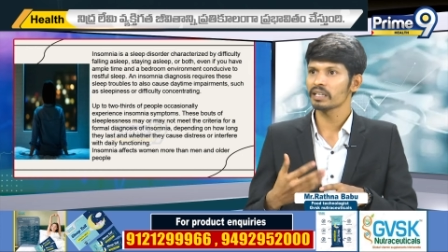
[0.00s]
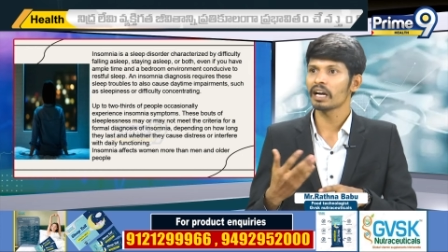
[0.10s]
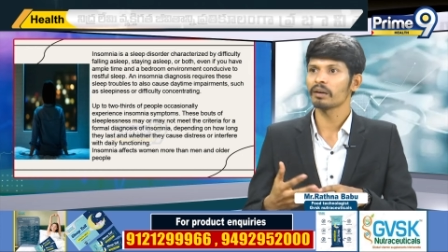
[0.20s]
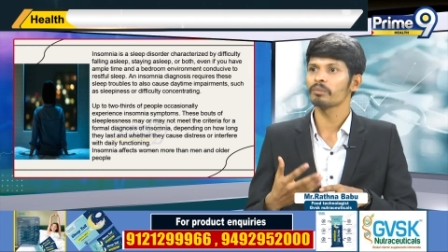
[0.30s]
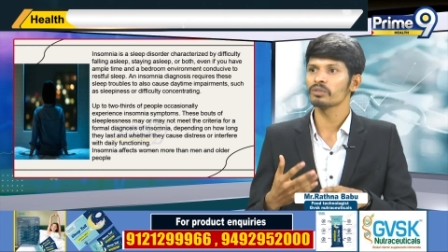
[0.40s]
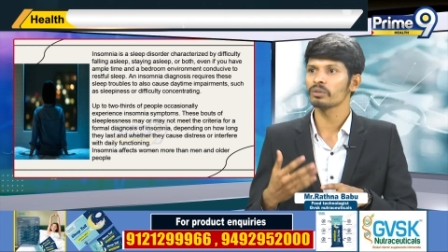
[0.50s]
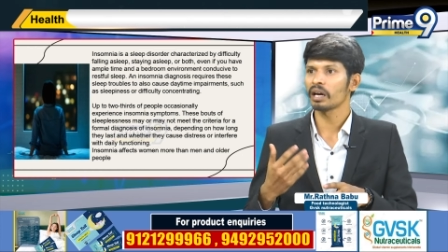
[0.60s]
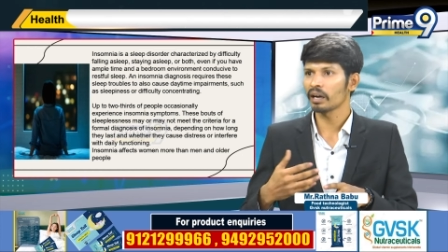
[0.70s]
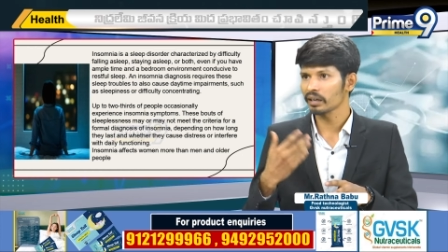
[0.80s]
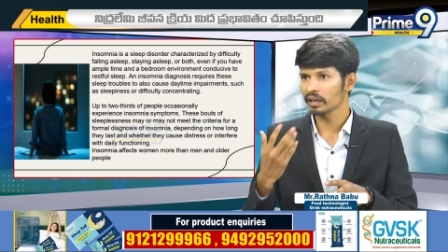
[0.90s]
చేసే హార్మోన్స్
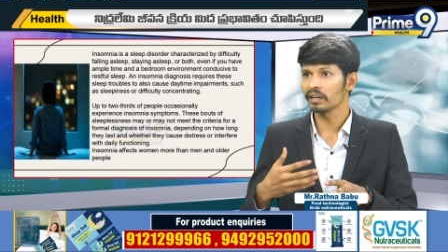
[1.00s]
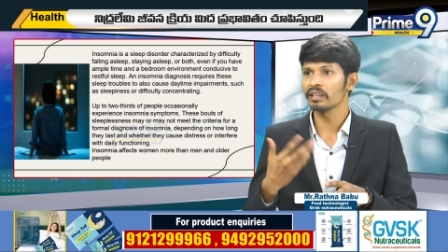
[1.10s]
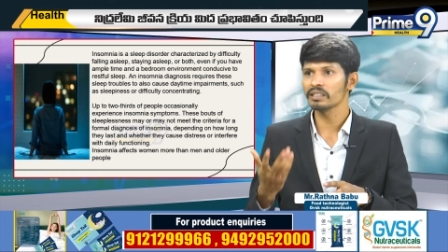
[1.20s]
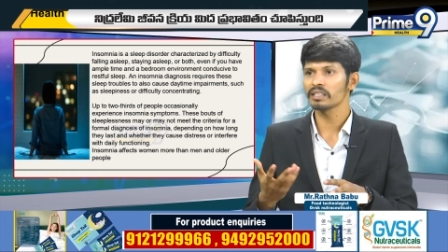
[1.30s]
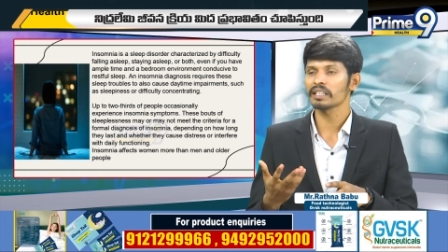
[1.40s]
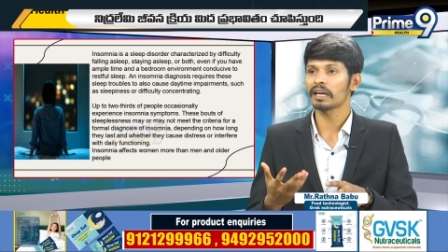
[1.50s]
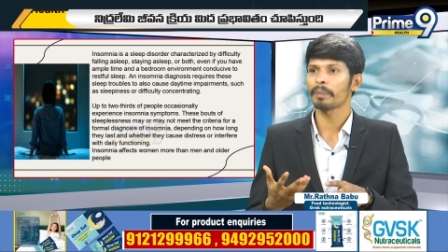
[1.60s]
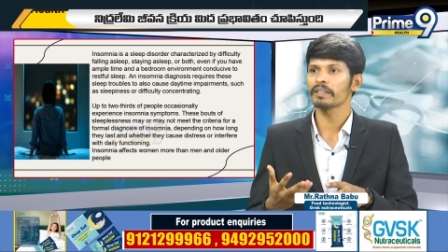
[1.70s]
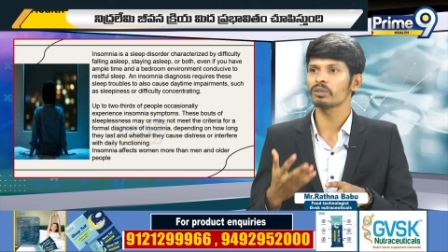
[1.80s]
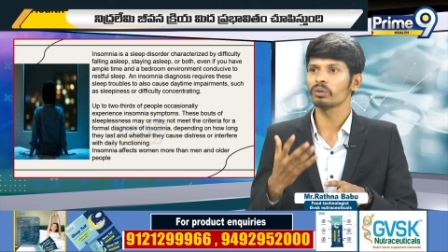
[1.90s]
లైక్ రిలీజ్ చేసే
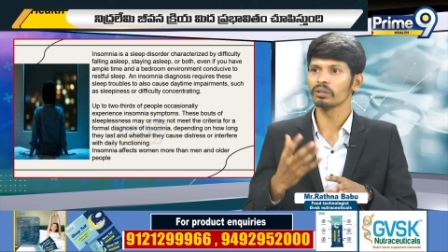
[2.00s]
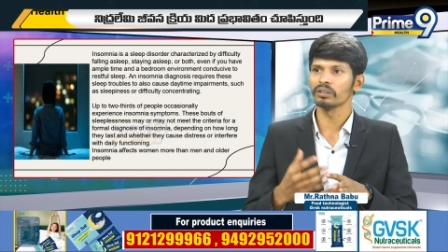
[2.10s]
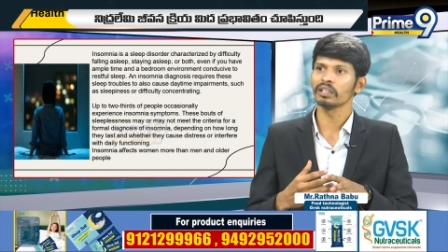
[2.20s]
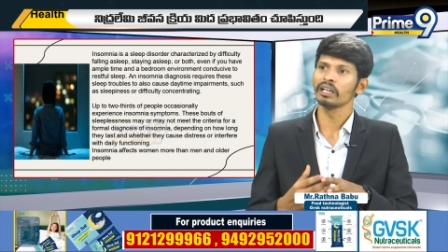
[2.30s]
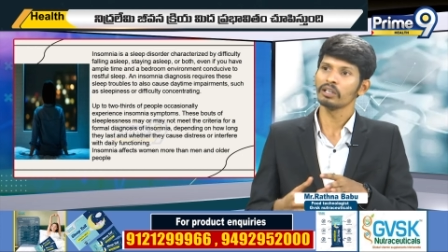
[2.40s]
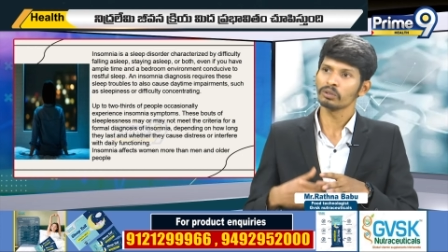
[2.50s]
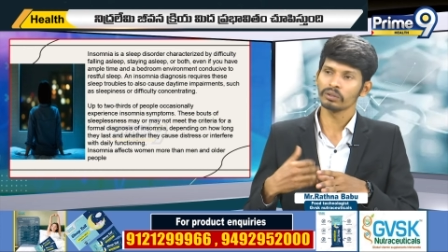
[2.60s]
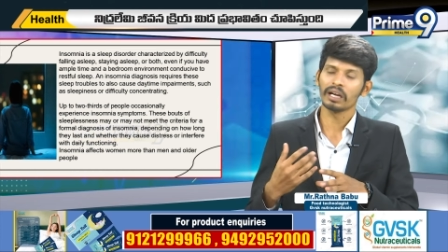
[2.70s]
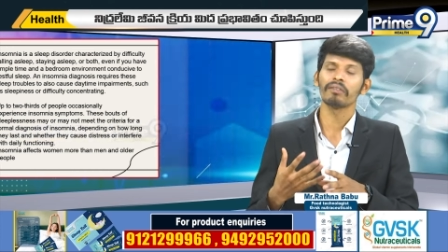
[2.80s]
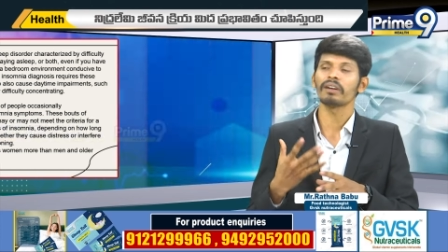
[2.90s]
కెపాసిటీ ఉంటుంది సో
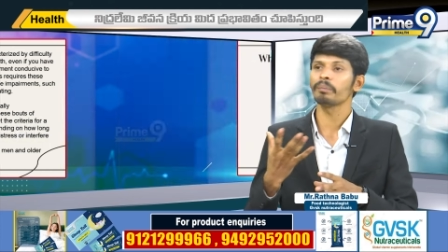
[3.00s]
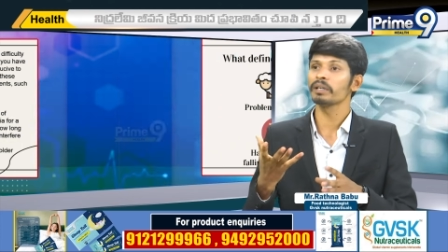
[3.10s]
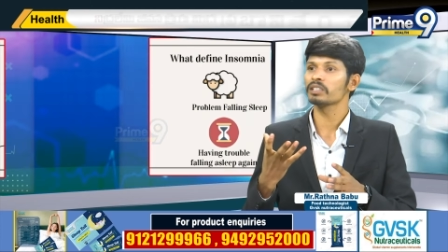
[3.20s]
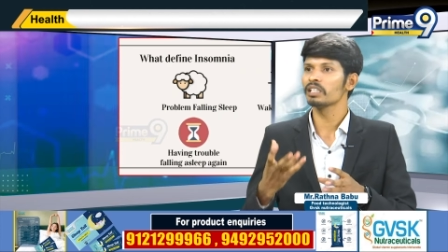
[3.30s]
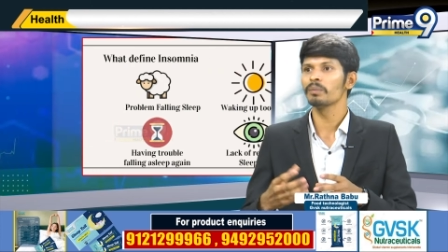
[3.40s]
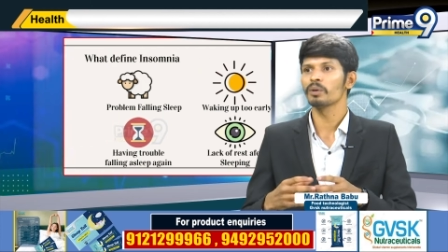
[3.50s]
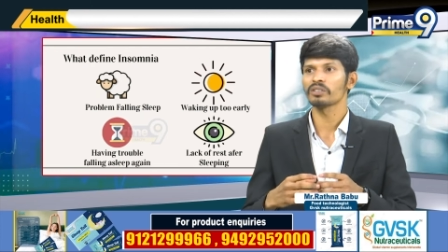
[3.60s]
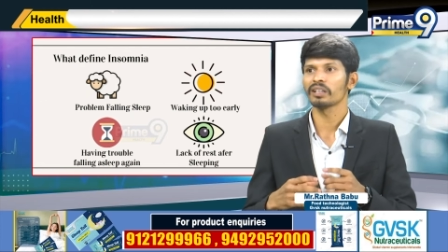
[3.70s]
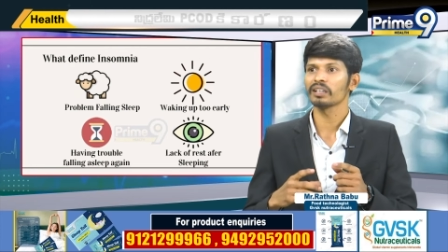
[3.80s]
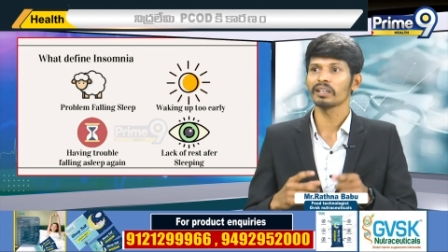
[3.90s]
దానివల్ల మీకు స్లీప్
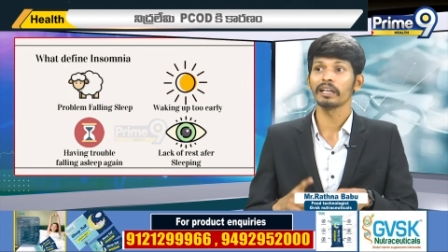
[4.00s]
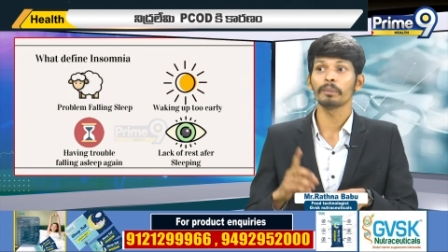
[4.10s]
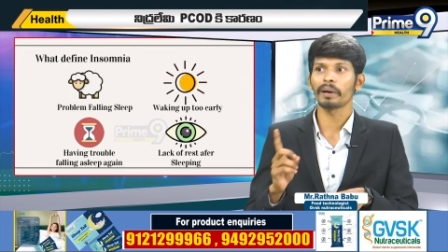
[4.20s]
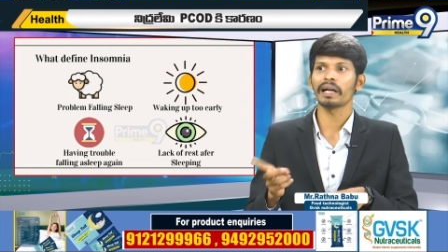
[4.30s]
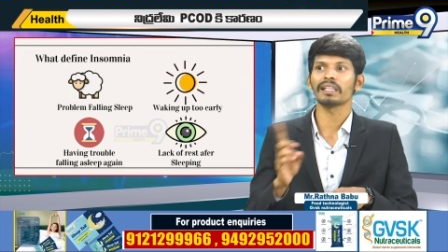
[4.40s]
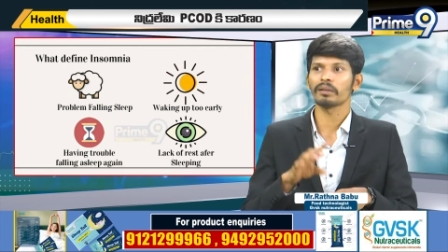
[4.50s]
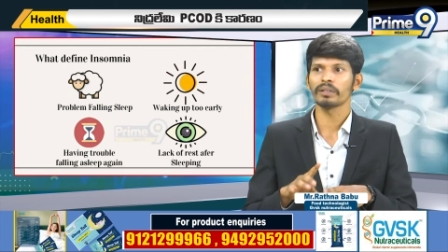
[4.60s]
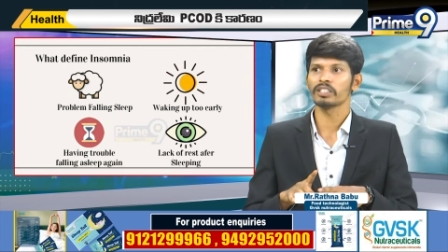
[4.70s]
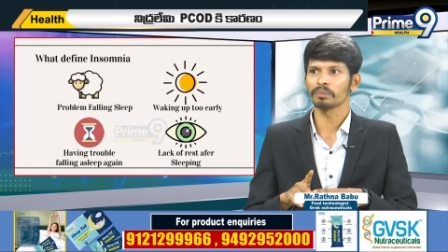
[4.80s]
వస్తుంది అందుకే నైట్ పాలు తాగమని